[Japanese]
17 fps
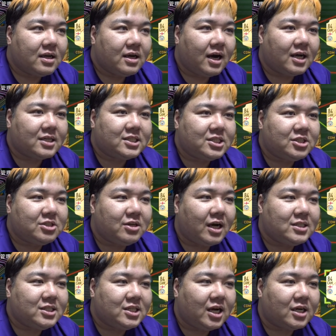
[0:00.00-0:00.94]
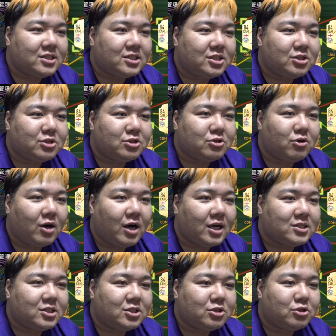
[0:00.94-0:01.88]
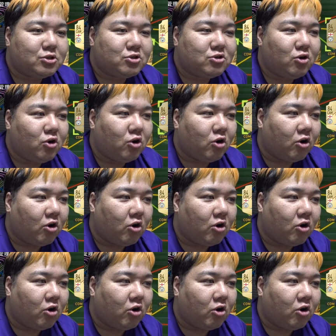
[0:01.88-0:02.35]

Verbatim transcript: 8885858687。